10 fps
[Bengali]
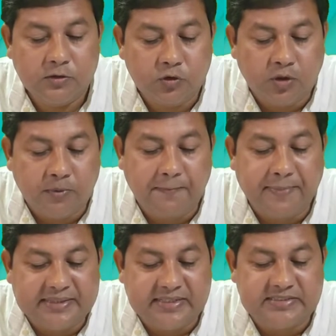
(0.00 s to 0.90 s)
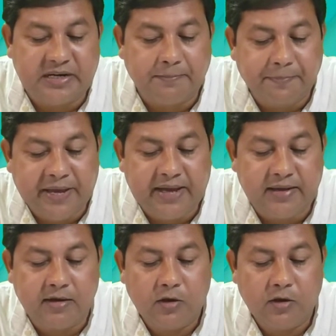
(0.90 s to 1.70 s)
দু নম্বর বাতাসের বেগ